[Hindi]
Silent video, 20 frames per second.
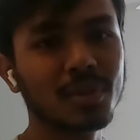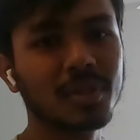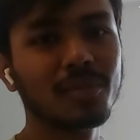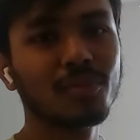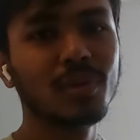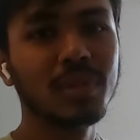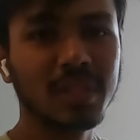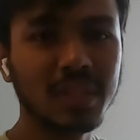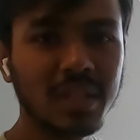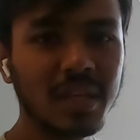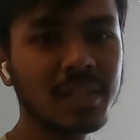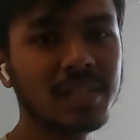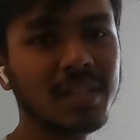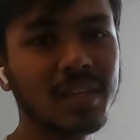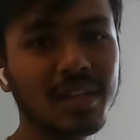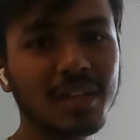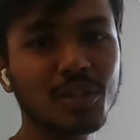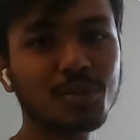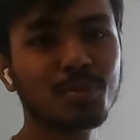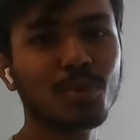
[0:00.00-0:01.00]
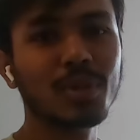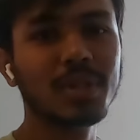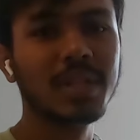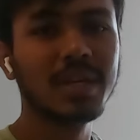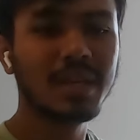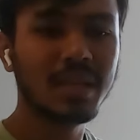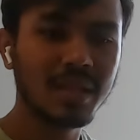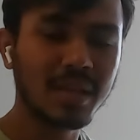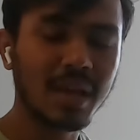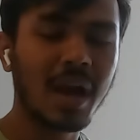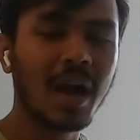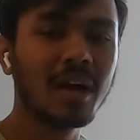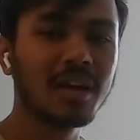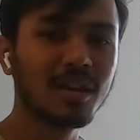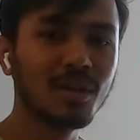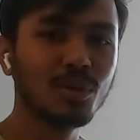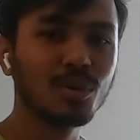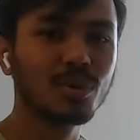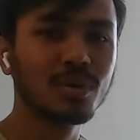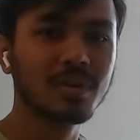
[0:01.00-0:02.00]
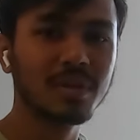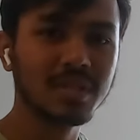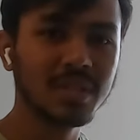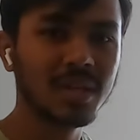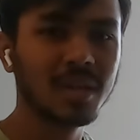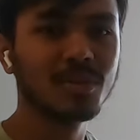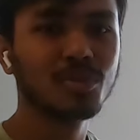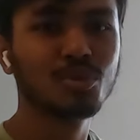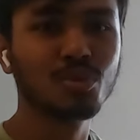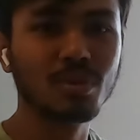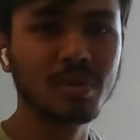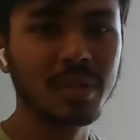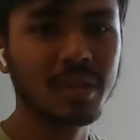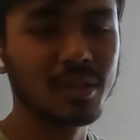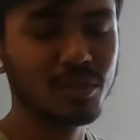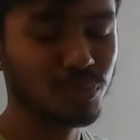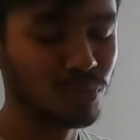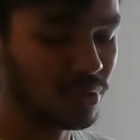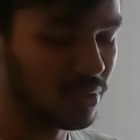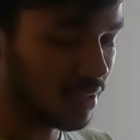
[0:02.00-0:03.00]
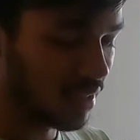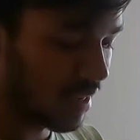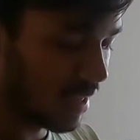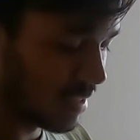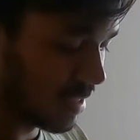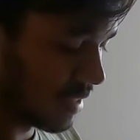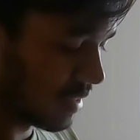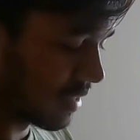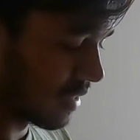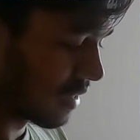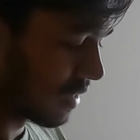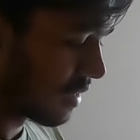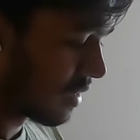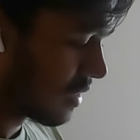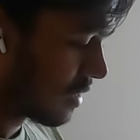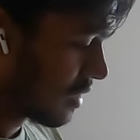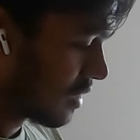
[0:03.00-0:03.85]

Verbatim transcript: होते हैं वो इतनी अच्छी इंग्लिश बोलते हैं कि यहाँ के लोग ऐसा सुनने सुनते रह जाते हैं